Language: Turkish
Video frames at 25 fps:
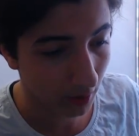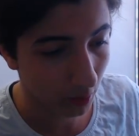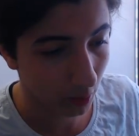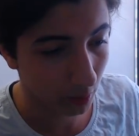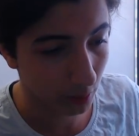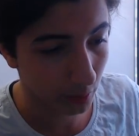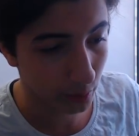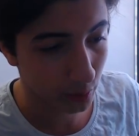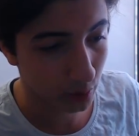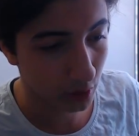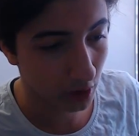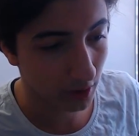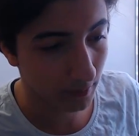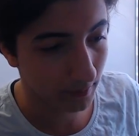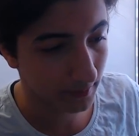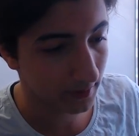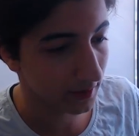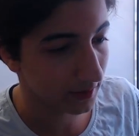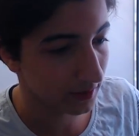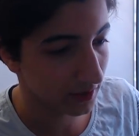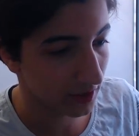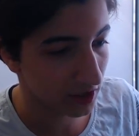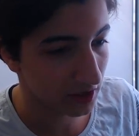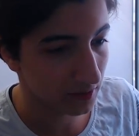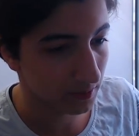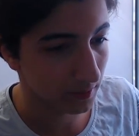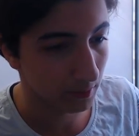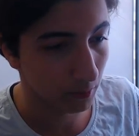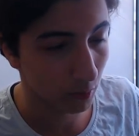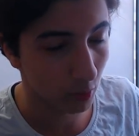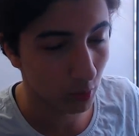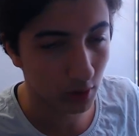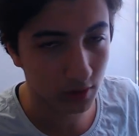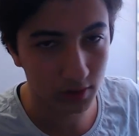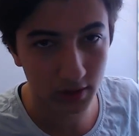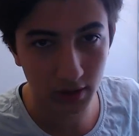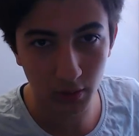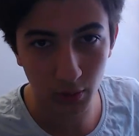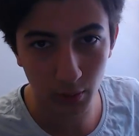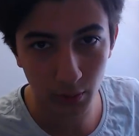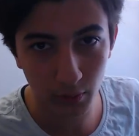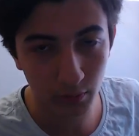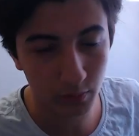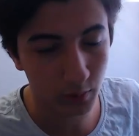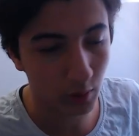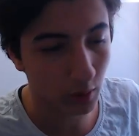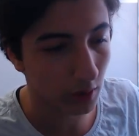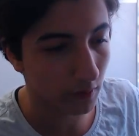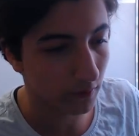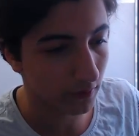Onu söylemeden geçmeyeyim. Orada oyun
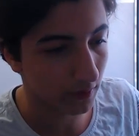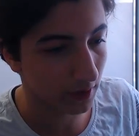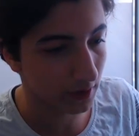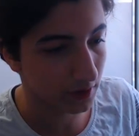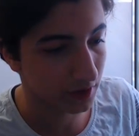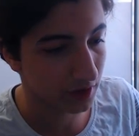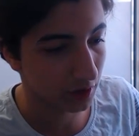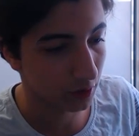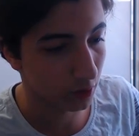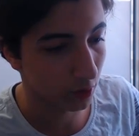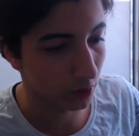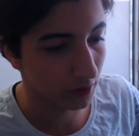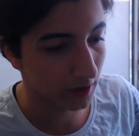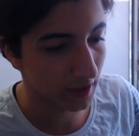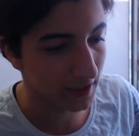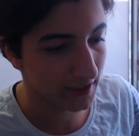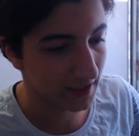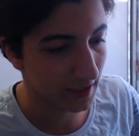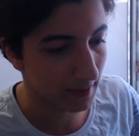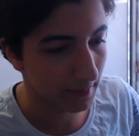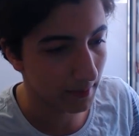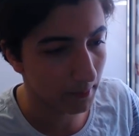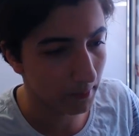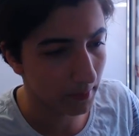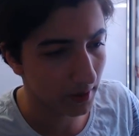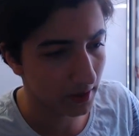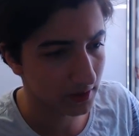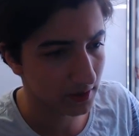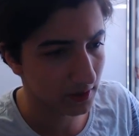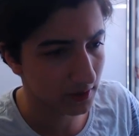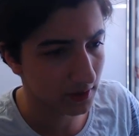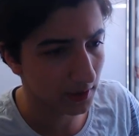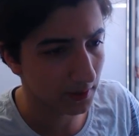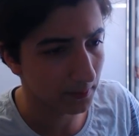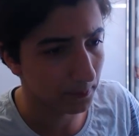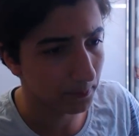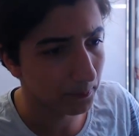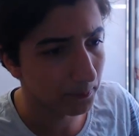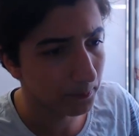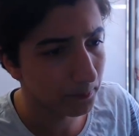videoları falan çekiyor. Neyse hemen başlatalım.